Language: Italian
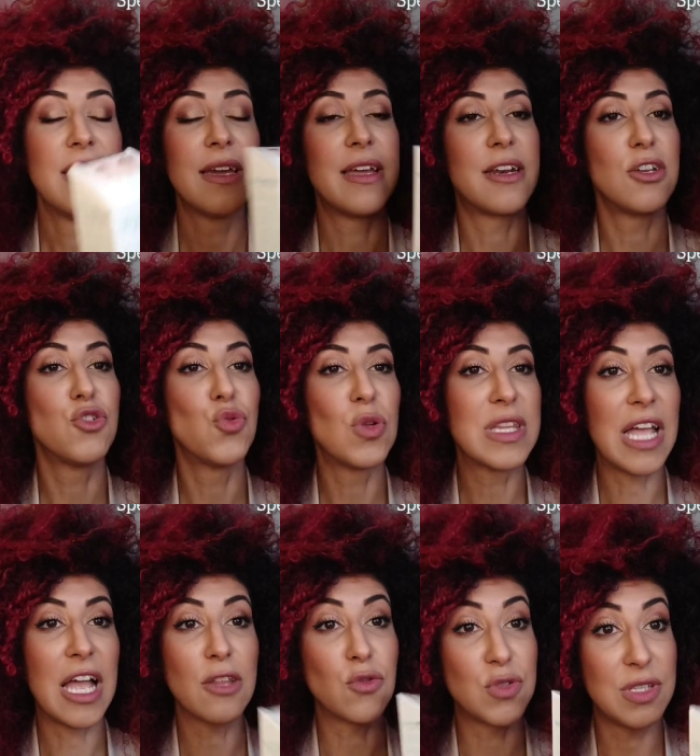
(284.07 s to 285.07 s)
che il
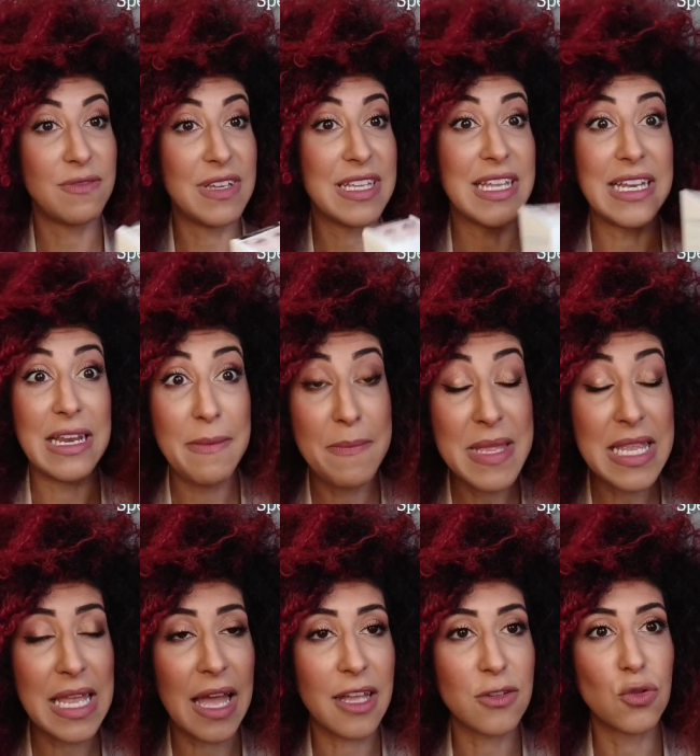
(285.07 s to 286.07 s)
risultato si vede
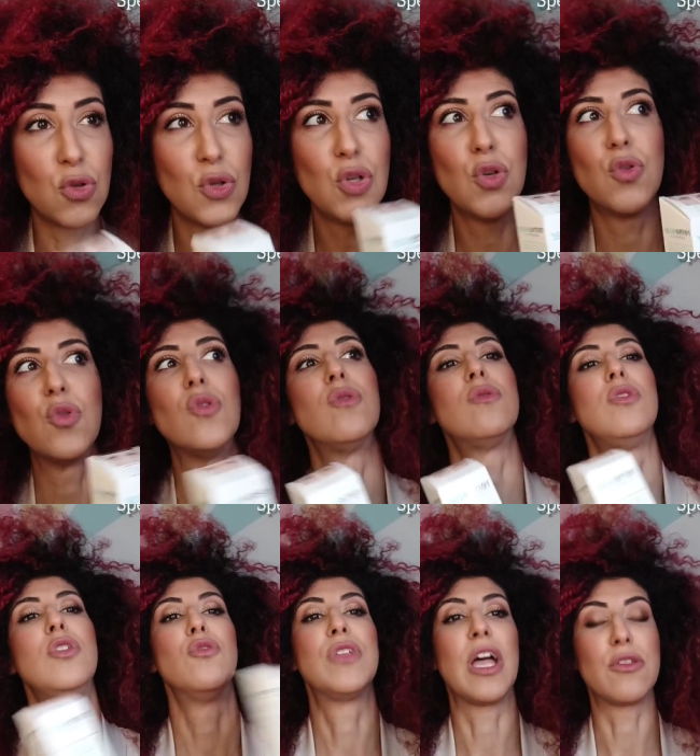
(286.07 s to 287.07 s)
nell'immediato, io
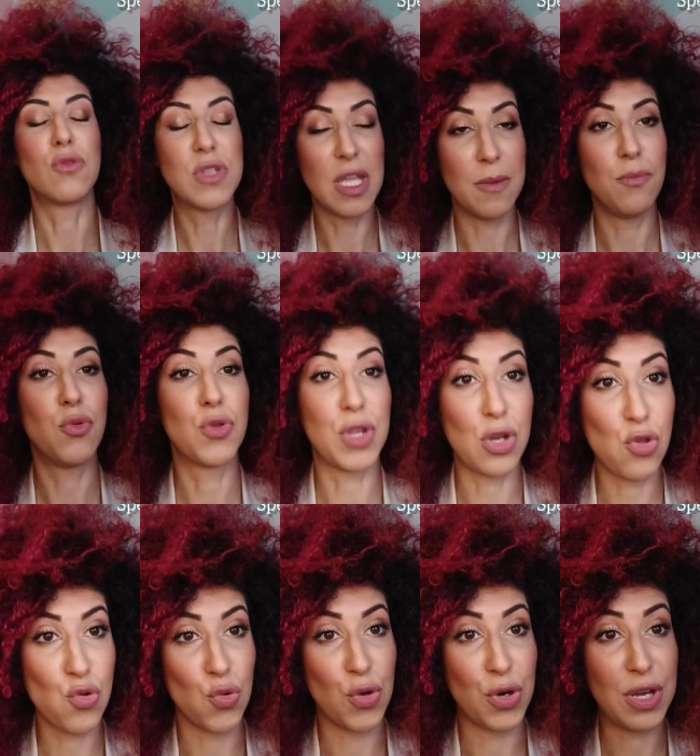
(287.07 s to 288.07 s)
gli ho dato tempo tre
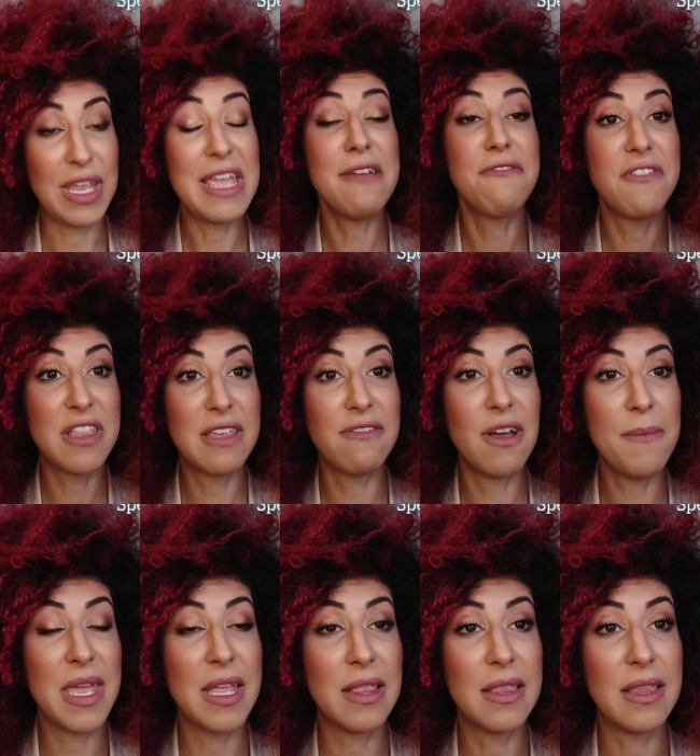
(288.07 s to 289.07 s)
giorni,
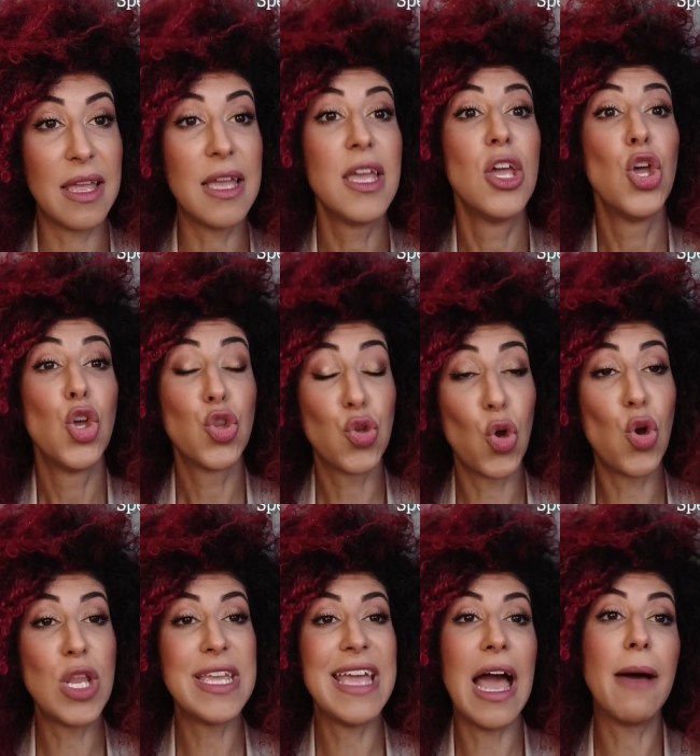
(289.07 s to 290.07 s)
effettivamente
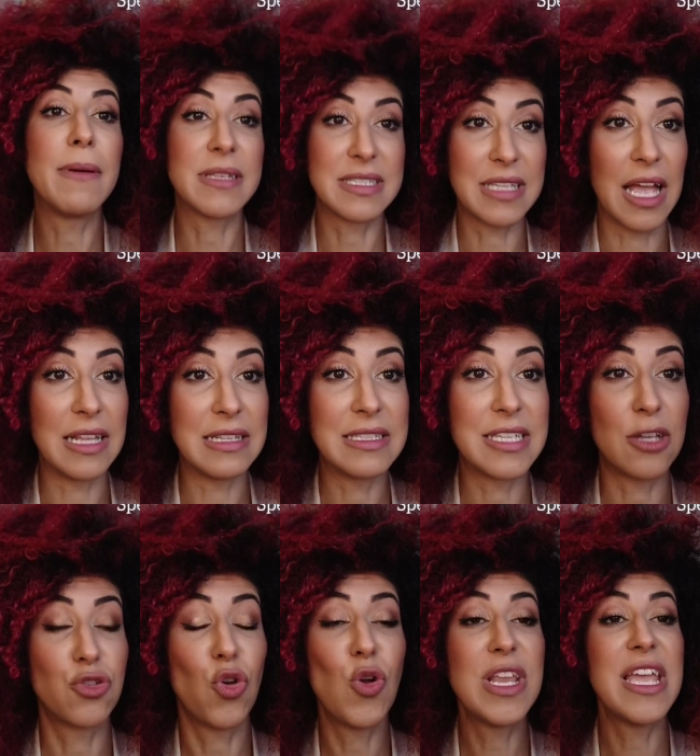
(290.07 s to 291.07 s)
togli abbastanza,
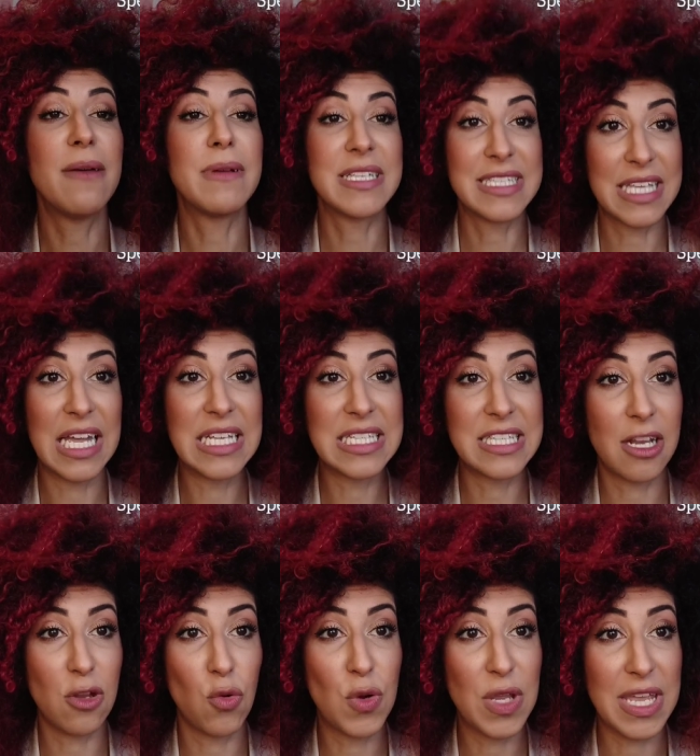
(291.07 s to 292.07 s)
togli abbastanza
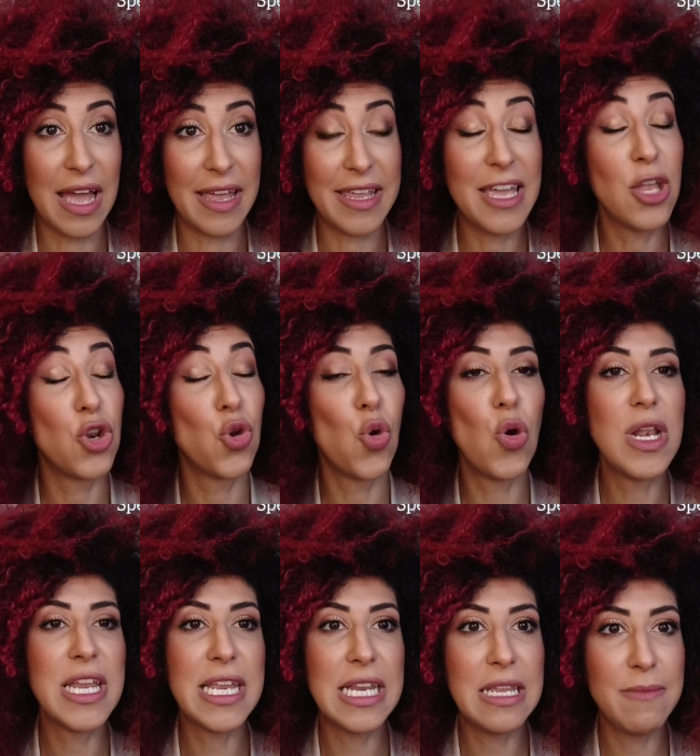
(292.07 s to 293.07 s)
le occhiaie, non
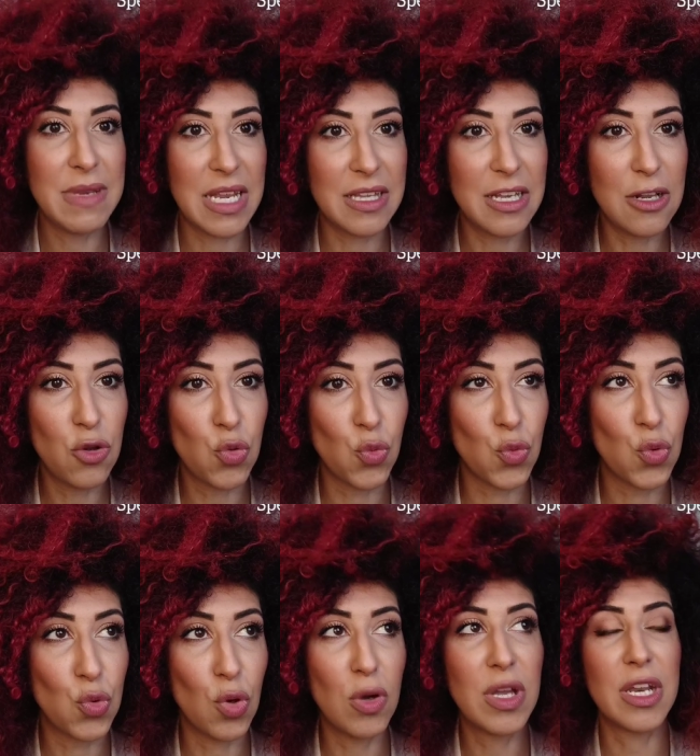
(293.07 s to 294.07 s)
li elimina del
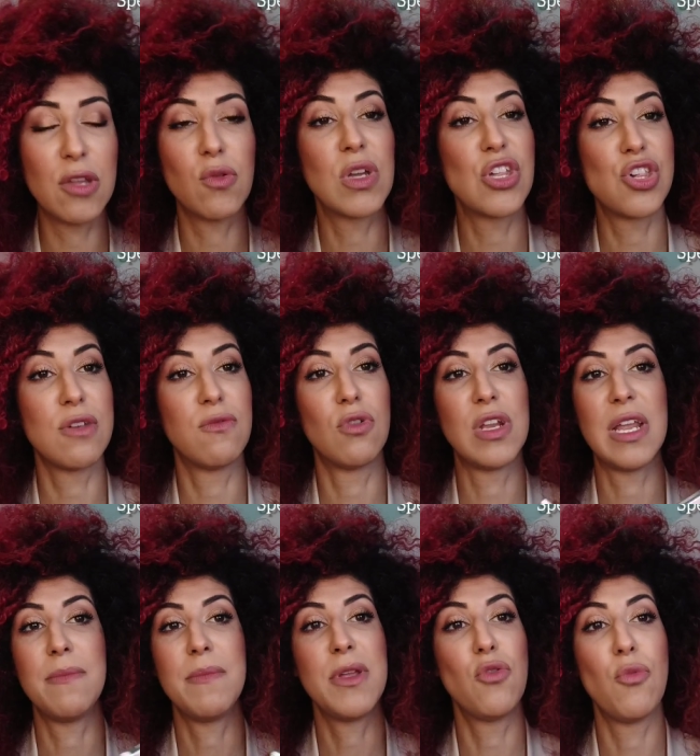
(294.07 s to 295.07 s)
tutto, credo che ci voglia
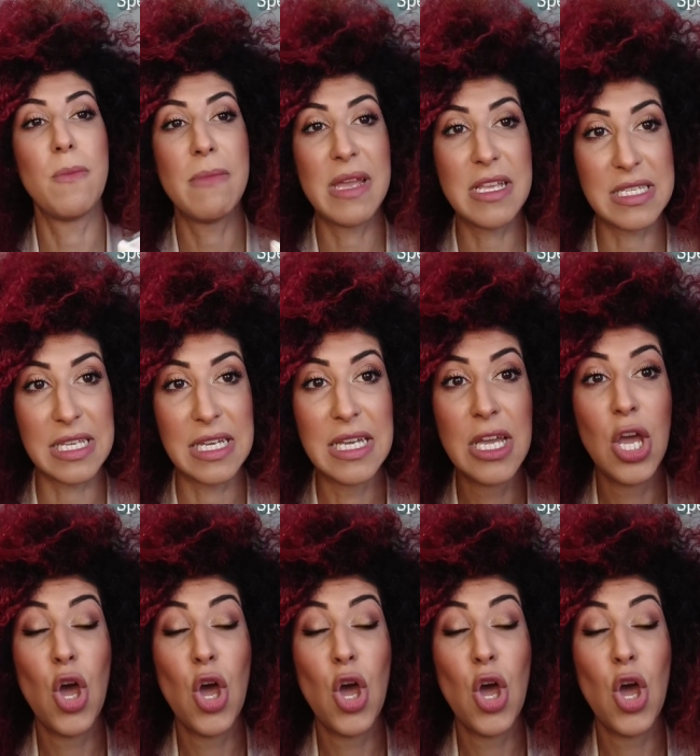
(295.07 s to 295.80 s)
almeno un mese